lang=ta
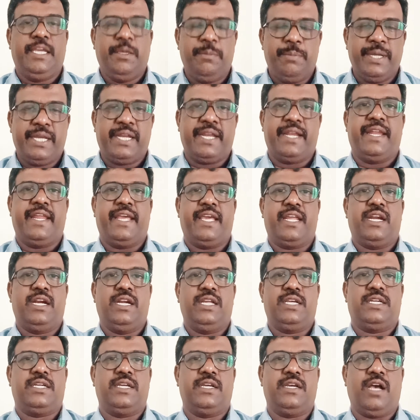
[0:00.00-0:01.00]
ஏபிஎன்
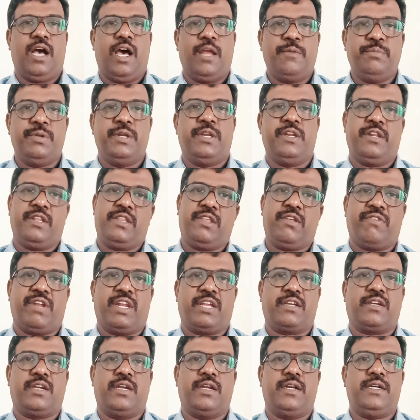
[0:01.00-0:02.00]
நேயர்களுக்கு அன்பு நினைந்த
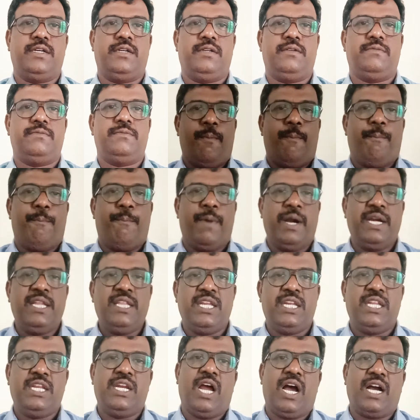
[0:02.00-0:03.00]
வணக்கங்கள்
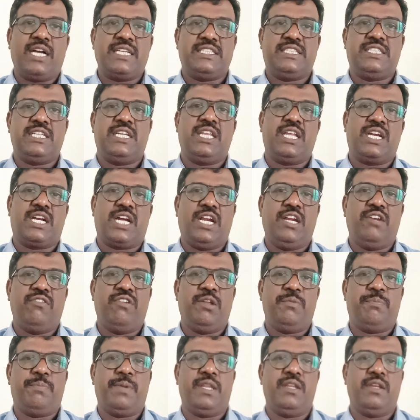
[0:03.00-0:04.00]
மனிதனின் ஆகச்சிறந்த
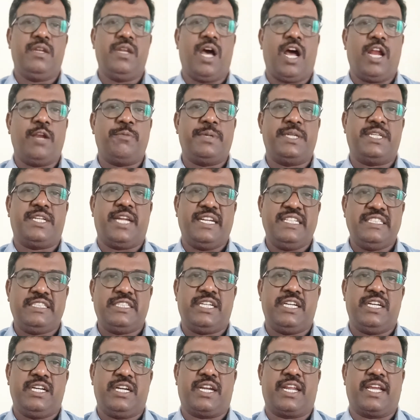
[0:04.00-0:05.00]
கண்டுபிடிப்பதுன்னு ஆல்பர்ட்
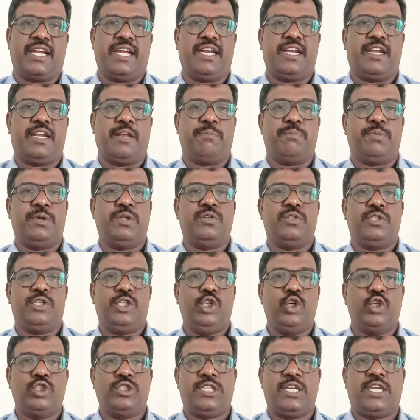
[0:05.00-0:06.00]
ஐன்ஸ்டைன் கிட்ட கேட்டப்போ
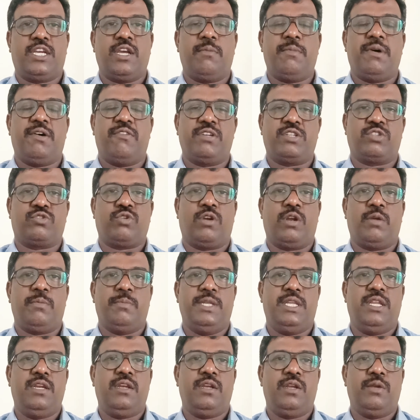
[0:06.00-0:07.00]
யோசிக்காம அவர் சொன்ன
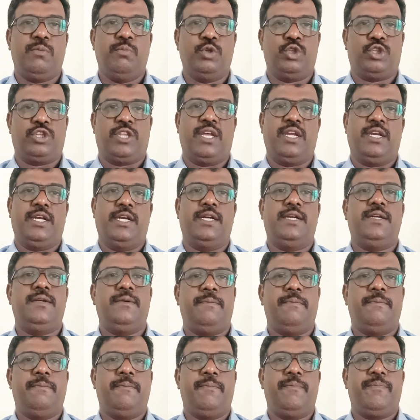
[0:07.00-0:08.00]
பதில் புத்தகங்கள்
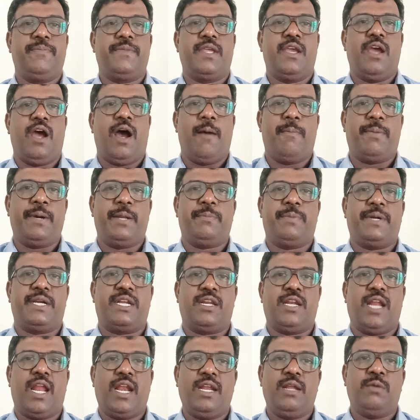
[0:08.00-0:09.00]

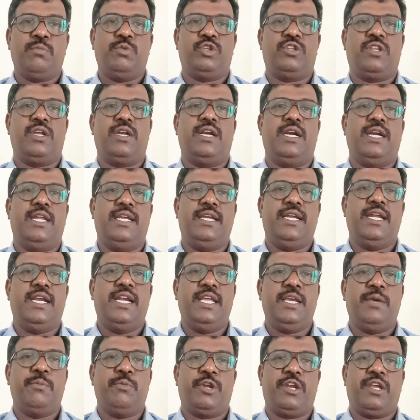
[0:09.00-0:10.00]
அப்படிப்பட்ட நல்ல புத்தகங்களை
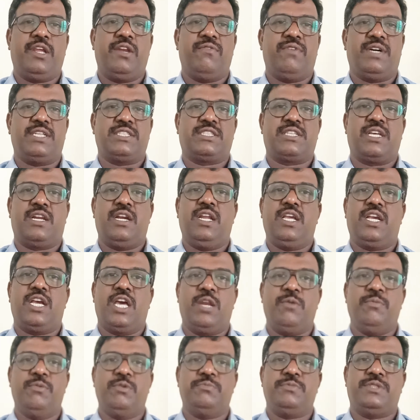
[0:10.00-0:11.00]
எளிய முறையில்
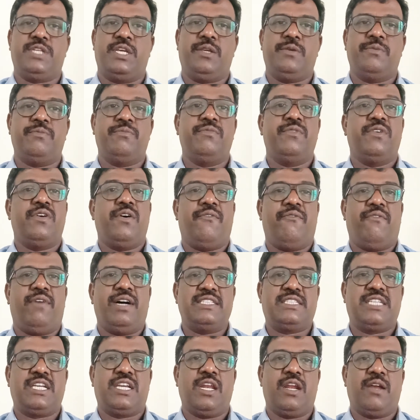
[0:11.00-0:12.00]
வாசகர்களுக்கு அறிமுகம் செய்யும்
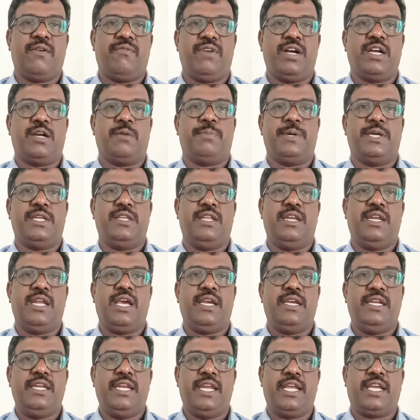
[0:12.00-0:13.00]
வாசிக்கலாம் வாங்க
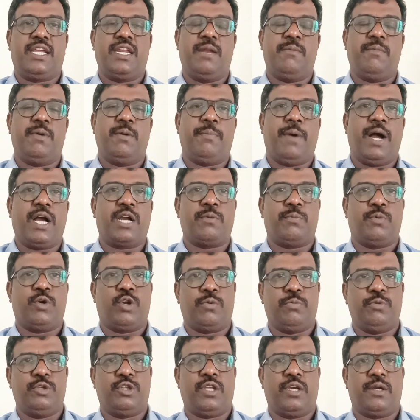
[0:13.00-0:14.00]
பகுதியில் இன்னைக்கு நம்ம பார்க்க
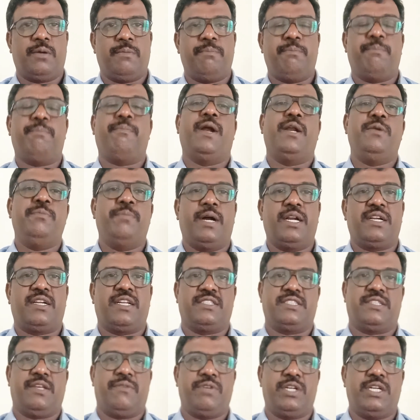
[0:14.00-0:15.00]
போற புத்தகம்
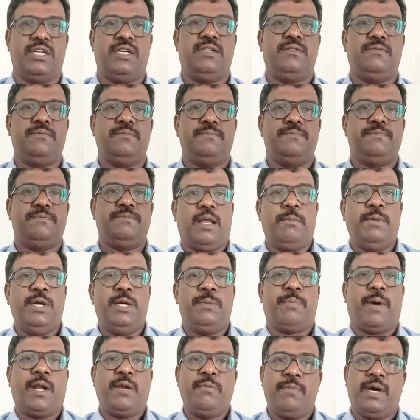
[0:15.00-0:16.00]
பண்பாட்டு அசைவுகள்
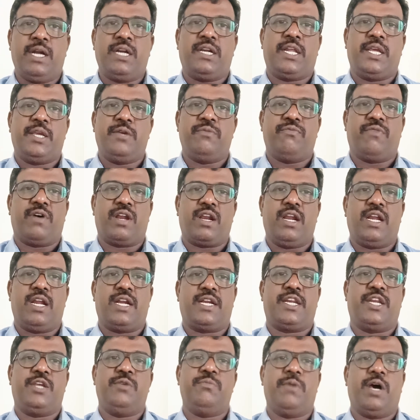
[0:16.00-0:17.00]
தமிழ் பண்பாட்டையும்
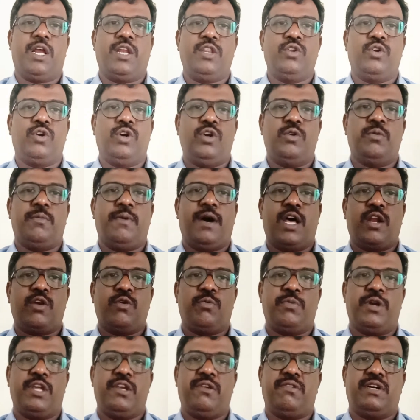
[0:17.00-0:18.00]
வரலாற்றையும் அறிந்து கொள்ளும்
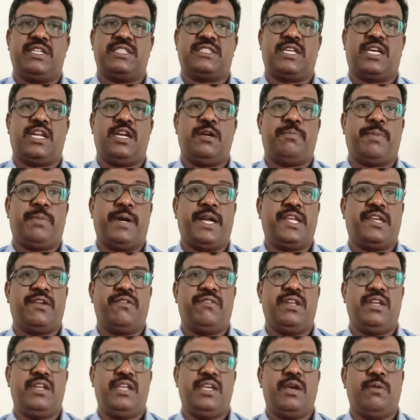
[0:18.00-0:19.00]
ஆர்வமுடைய வாசகர்கள் படிக்க
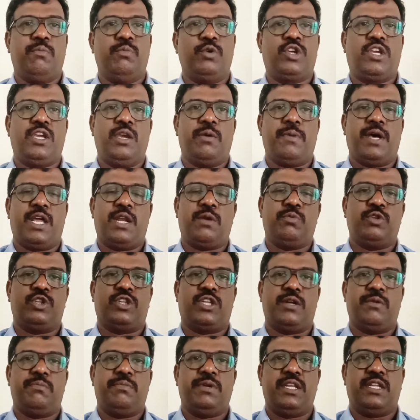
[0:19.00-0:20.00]
வேண்டிய முக்கியமான
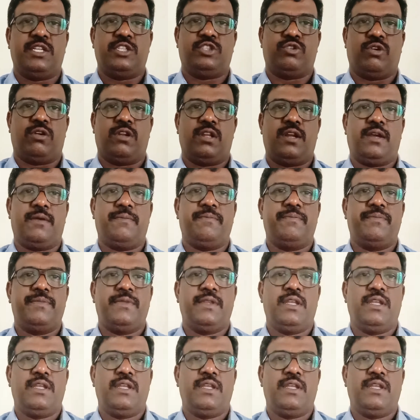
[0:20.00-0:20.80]
புத்தகம்னு இதை சொல்லலாம்